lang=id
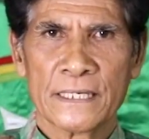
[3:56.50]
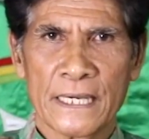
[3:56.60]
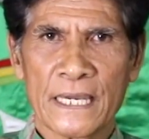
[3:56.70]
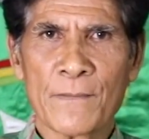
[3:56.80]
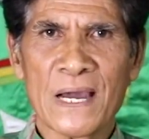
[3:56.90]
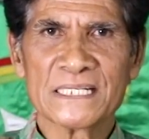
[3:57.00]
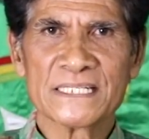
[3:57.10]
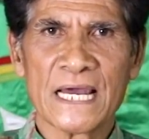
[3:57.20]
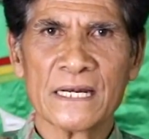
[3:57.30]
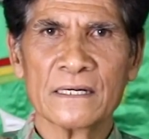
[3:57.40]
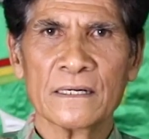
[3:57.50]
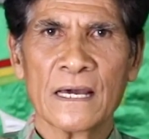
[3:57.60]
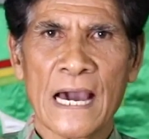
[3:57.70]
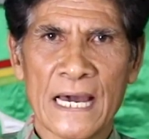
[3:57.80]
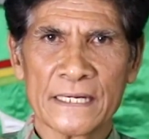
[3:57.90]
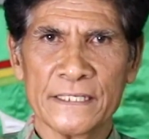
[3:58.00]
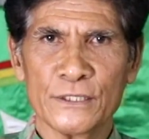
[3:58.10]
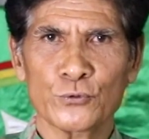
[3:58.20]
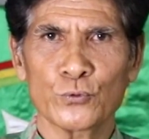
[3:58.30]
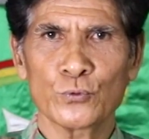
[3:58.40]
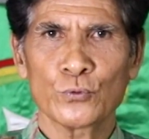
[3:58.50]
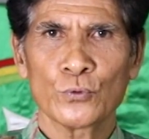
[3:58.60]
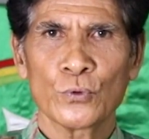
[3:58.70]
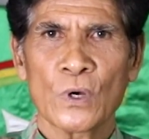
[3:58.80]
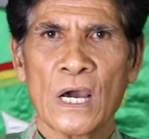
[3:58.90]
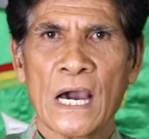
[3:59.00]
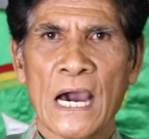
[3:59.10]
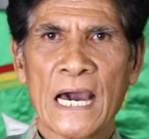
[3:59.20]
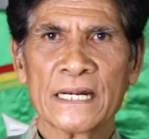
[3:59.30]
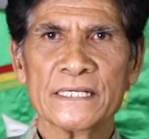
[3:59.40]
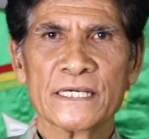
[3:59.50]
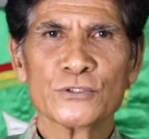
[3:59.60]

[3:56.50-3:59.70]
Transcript: kegemasan hari itu, hari